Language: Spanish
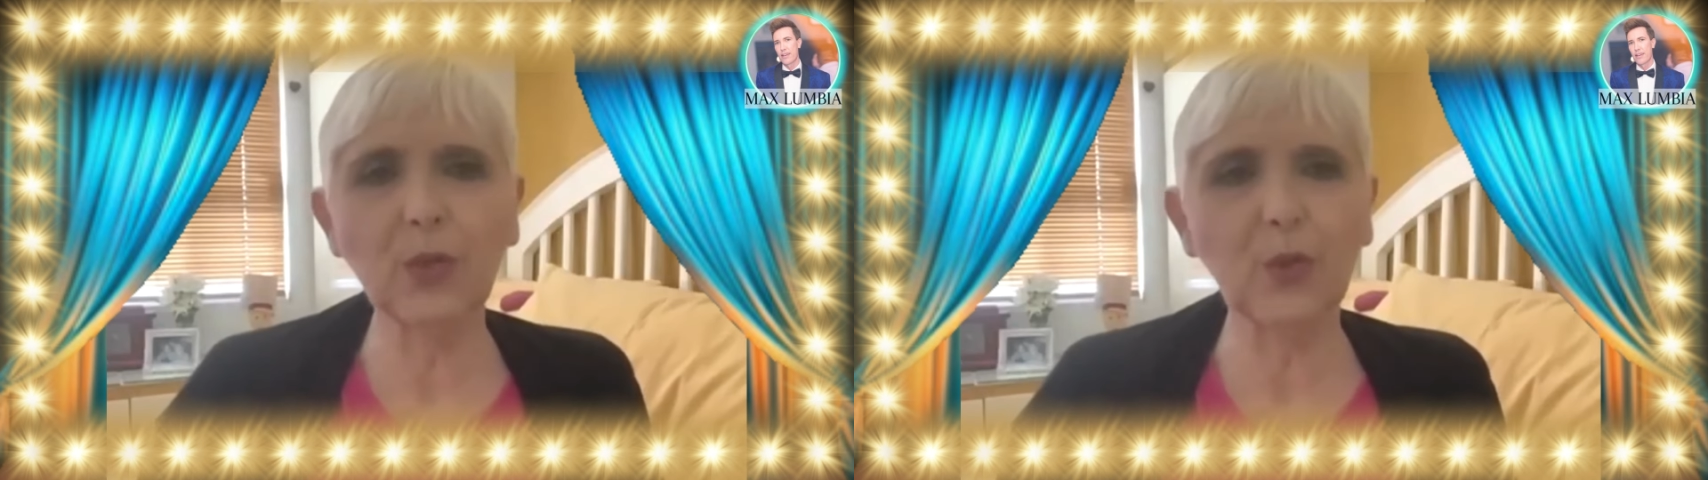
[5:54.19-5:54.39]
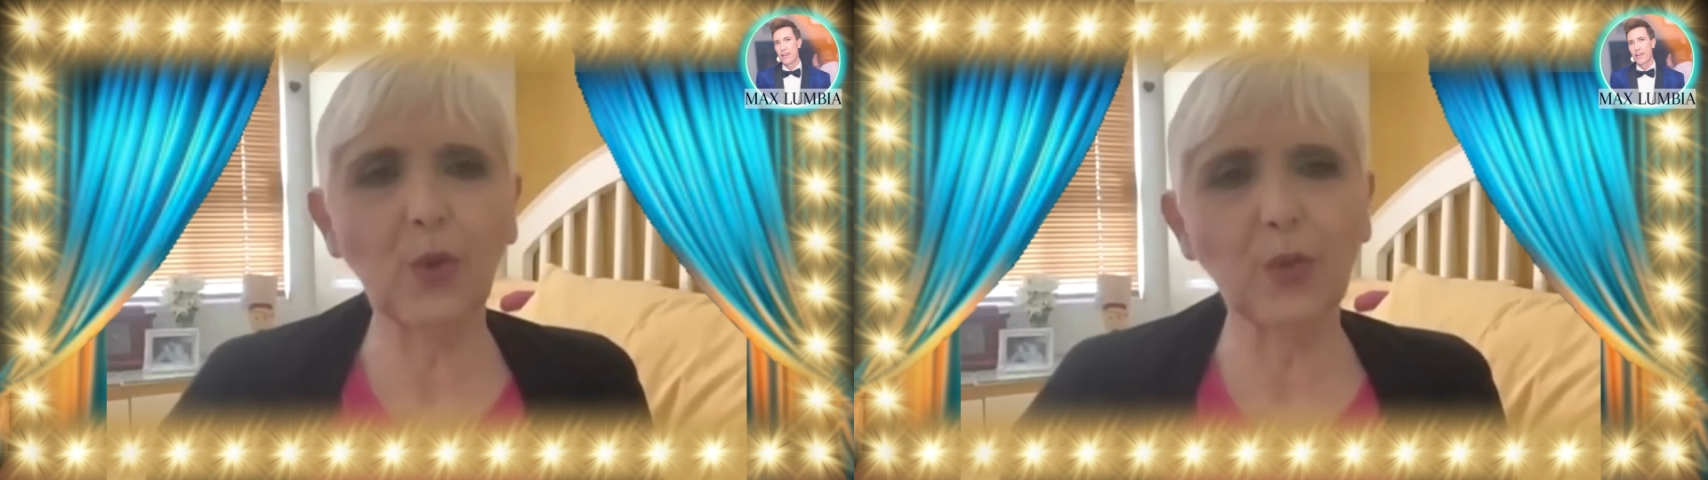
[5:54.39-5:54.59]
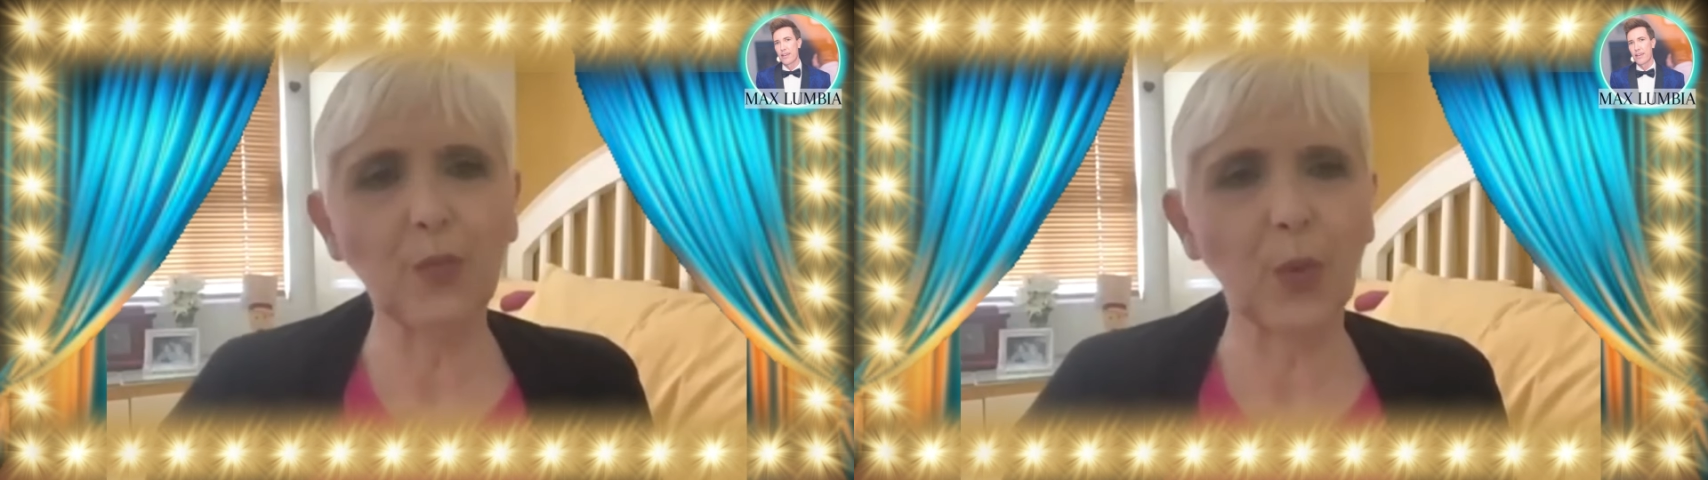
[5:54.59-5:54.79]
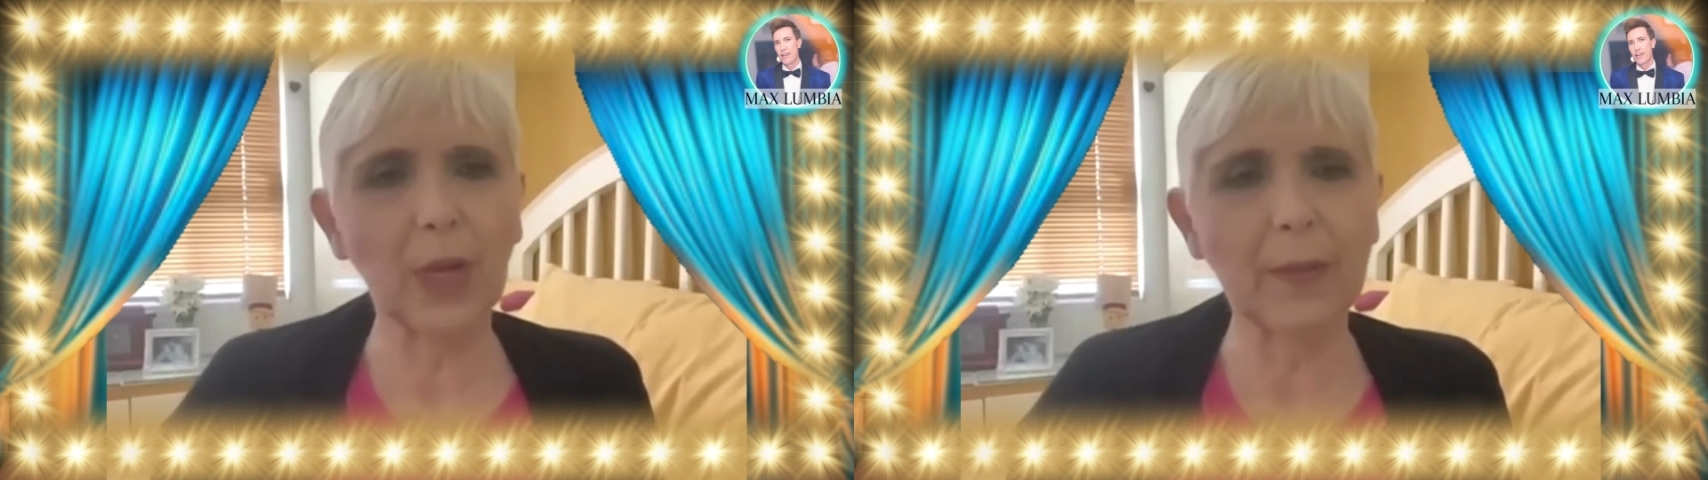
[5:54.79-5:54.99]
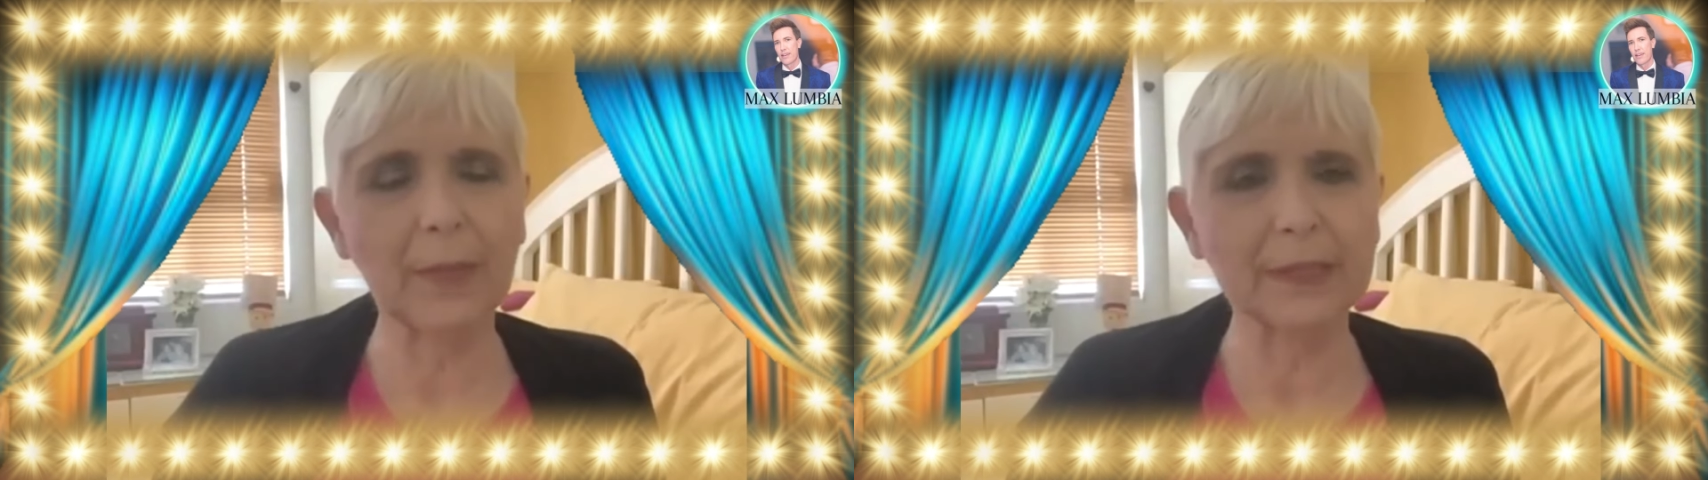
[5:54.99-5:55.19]
en todos los
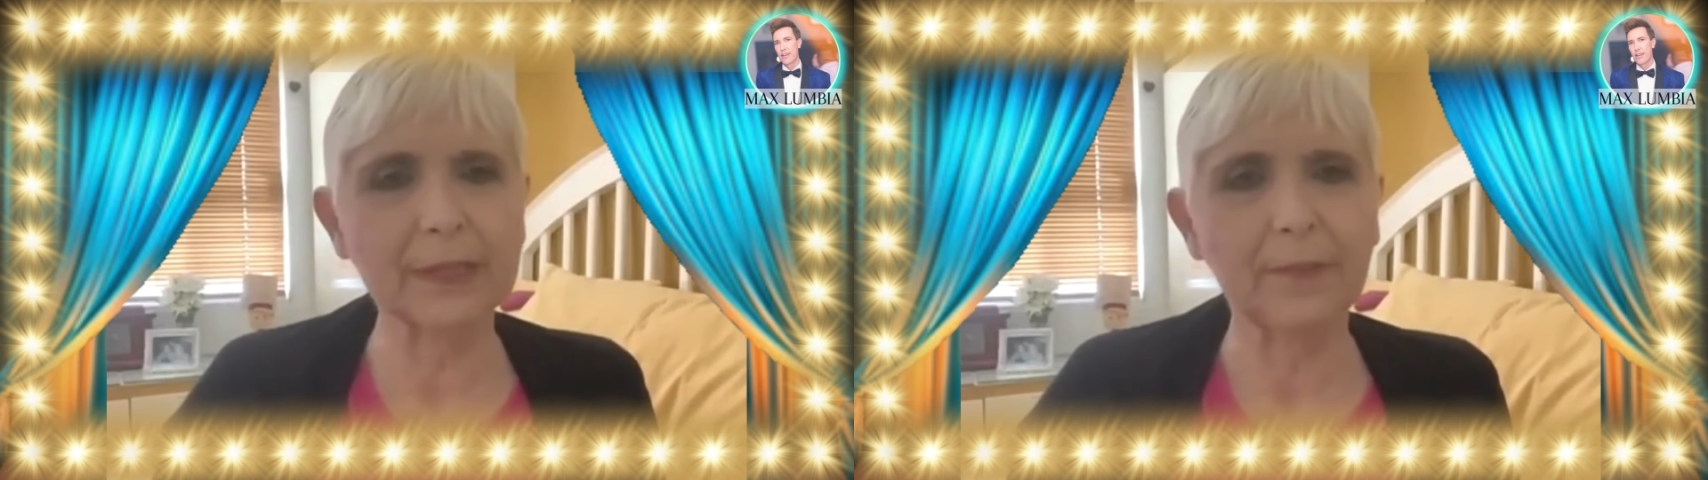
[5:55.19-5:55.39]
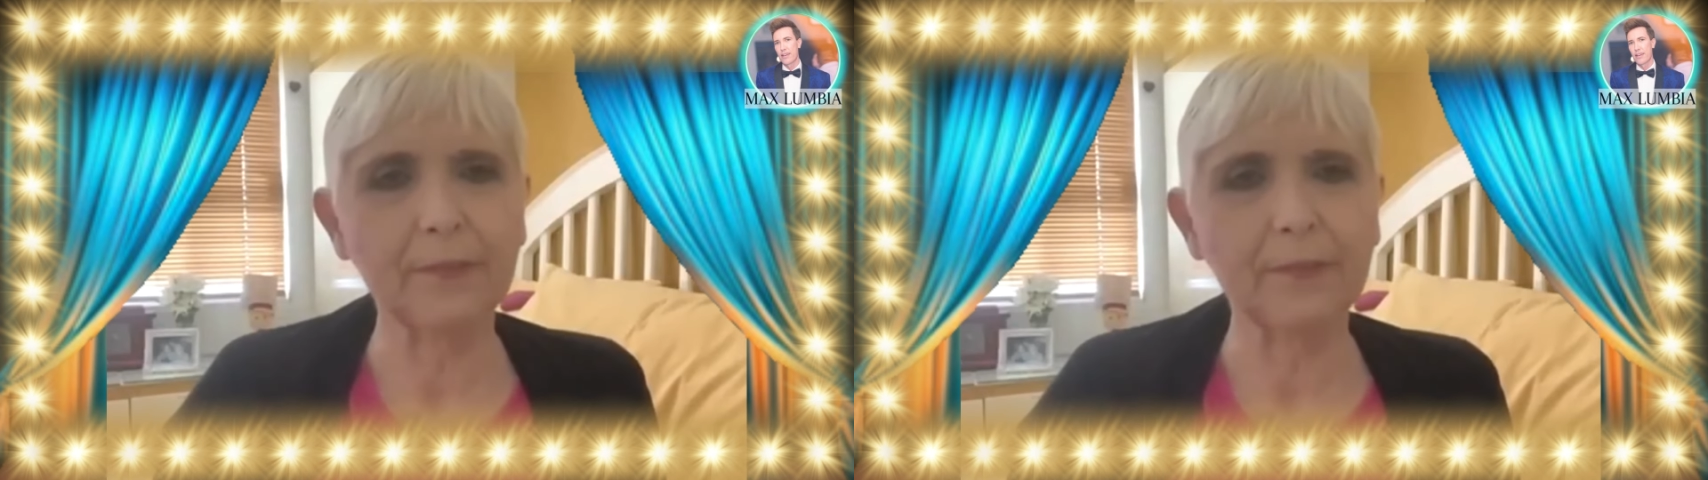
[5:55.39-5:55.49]
programas.